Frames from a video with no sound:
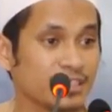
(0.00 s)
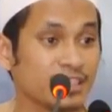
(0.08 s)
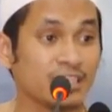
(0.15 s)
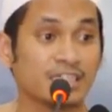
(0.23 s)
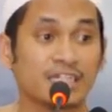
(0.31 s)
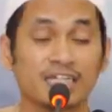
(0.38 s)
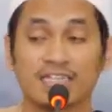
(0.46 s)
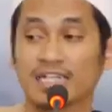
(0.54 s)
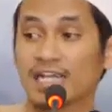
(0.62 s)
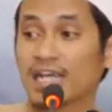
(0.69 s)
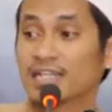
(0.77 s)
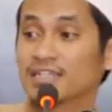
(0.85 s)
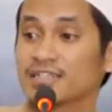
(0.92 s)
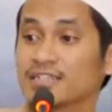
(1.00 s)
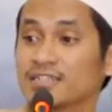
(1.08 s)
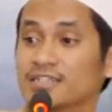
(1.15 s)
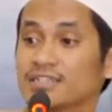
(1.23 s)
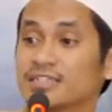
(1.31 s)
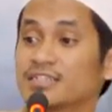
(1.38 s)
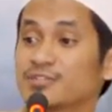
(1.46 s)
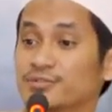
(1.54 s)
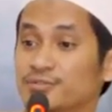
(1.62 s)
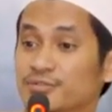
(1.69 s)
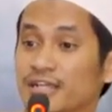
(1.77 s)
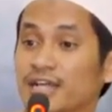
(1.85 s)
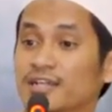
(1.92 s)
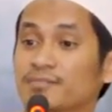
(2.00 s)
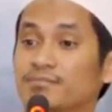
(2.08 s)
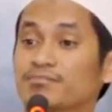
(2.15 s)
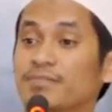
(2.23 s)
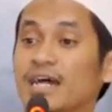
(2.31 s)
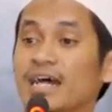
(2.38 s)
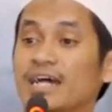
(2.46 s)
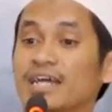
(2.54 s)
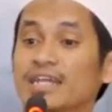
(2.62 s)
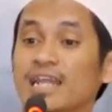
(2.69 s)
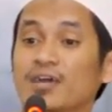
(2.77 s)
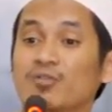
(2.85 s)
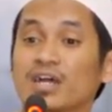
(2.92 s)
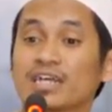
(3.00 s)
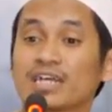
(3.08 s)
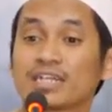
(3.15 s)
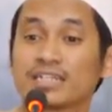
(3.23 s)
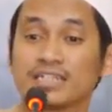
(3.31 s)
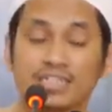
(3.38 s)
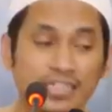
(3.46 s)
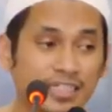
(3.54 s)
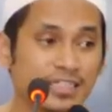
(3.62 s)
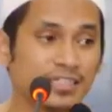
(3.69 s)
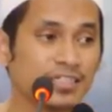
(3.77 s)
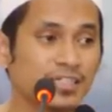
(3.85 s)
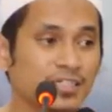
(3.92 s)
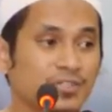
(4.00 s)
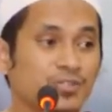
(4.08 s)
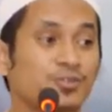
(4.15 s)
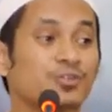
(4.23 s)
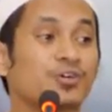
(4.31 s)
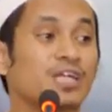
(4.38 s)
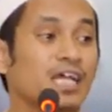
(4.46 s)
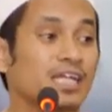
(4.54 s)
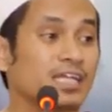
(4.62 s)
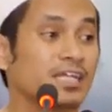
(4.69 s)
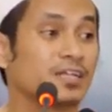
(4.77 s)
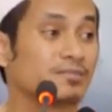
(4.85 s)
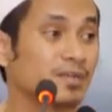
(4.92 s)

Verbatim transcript: Ini dikatakan ditujukan bahan lawakan ini, guyonan ini